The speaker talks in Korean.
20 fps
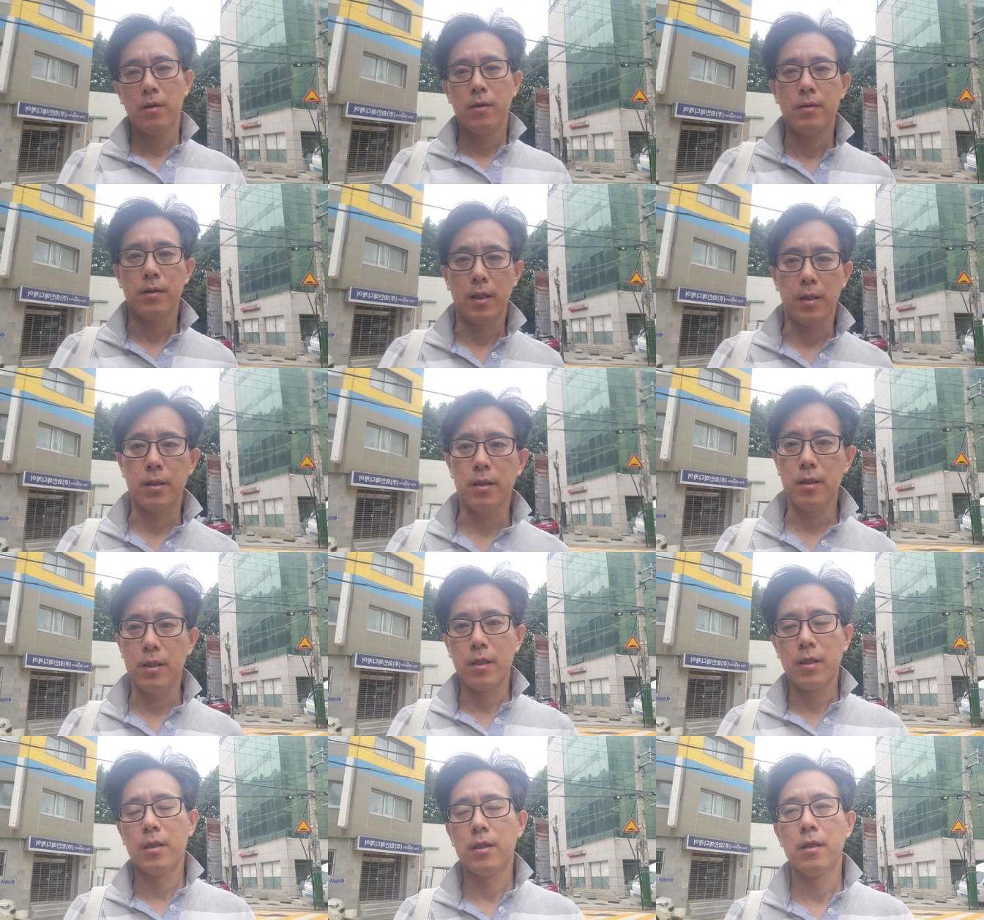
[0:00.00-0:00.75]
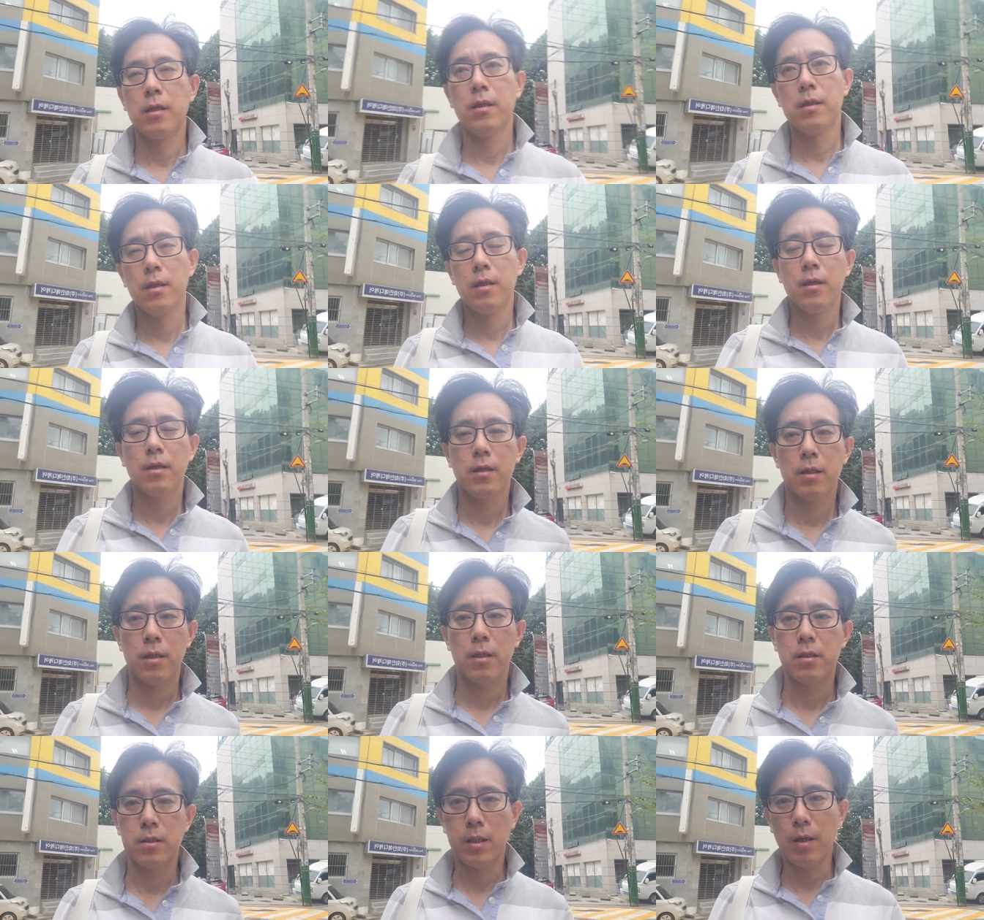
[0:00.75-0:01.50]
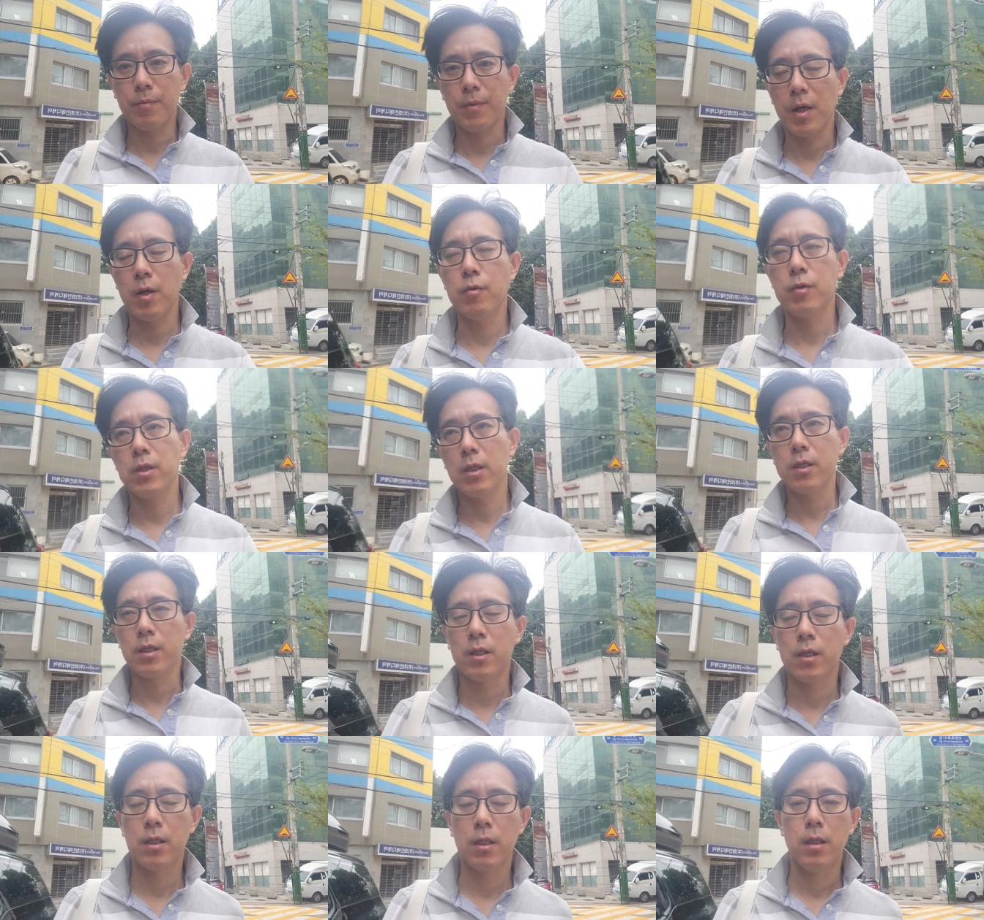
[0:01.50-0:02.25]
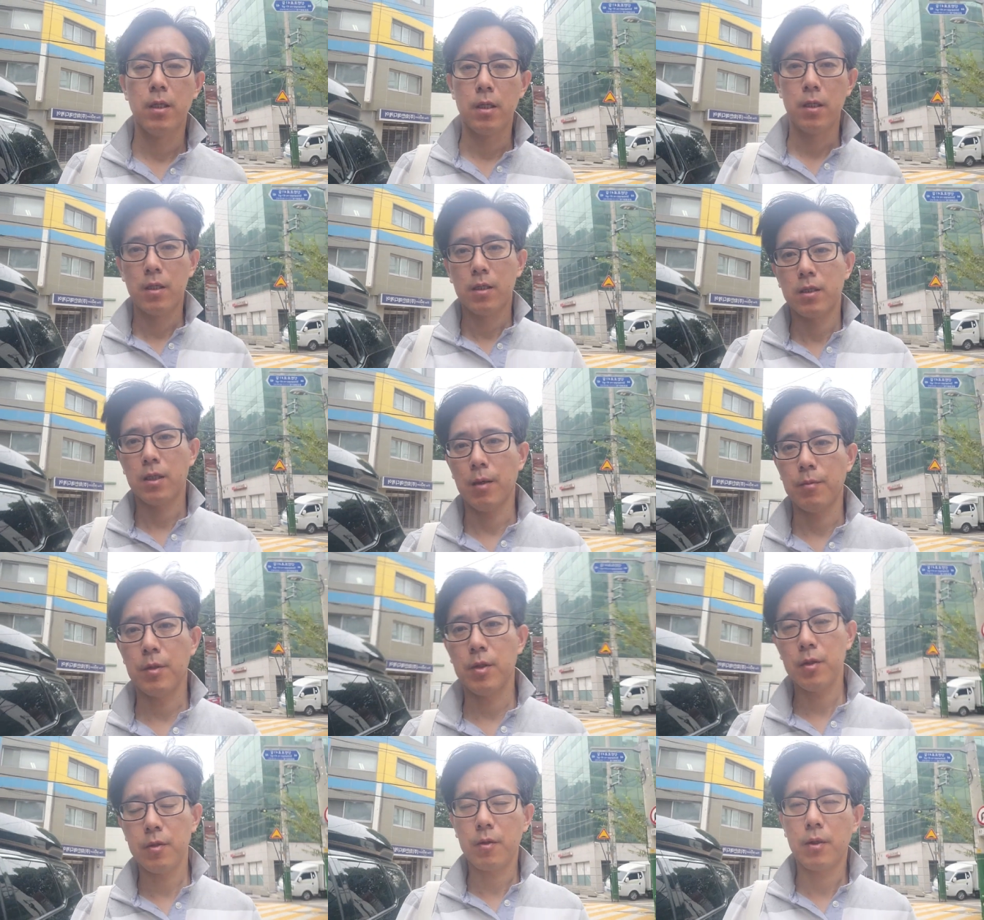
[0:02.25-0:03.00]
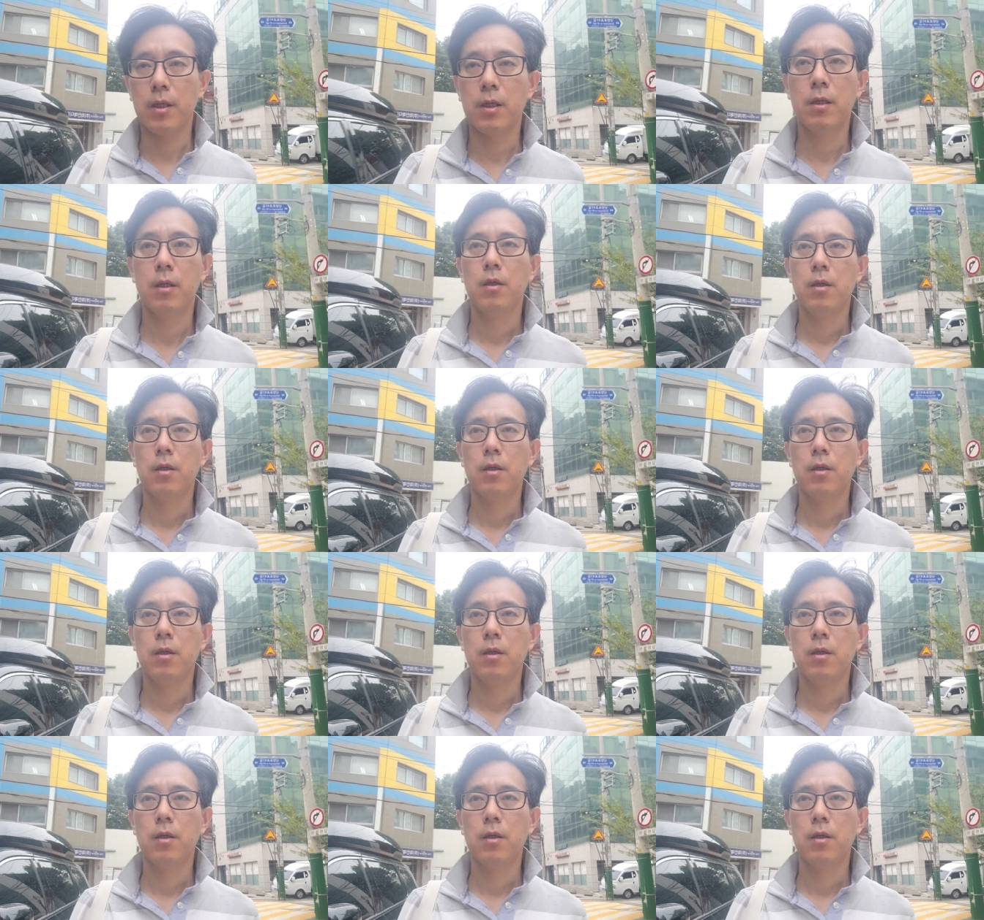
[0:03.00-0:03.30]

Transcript: 내년이 그 다음 내후년이 그 다음 연도가